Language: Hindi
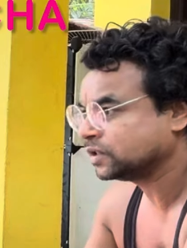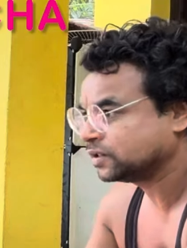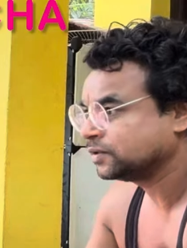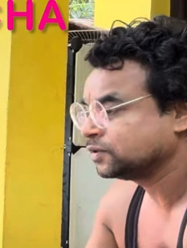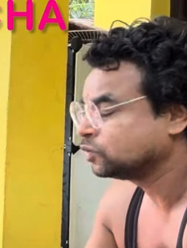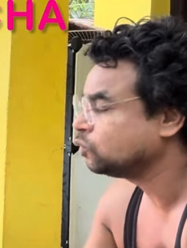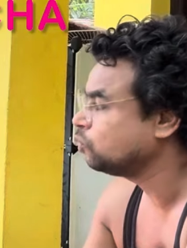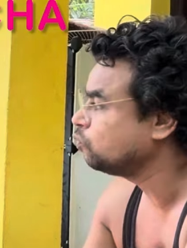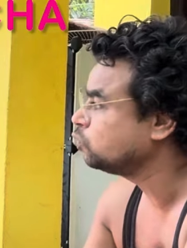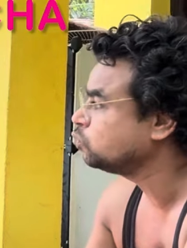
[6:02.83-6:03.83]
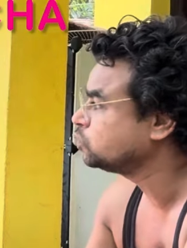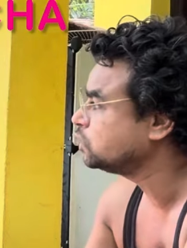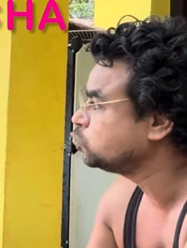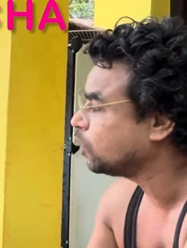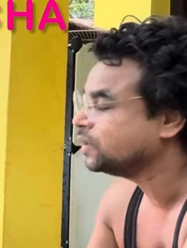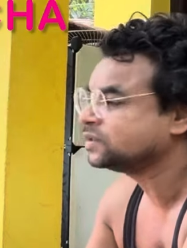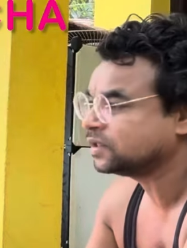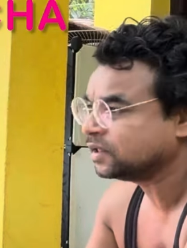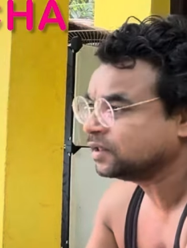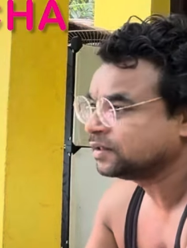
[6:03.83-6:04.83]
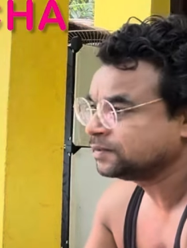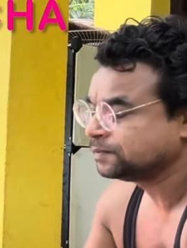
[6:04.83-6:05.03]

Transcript: साथ तो वो तो उसकी चॉइस है ना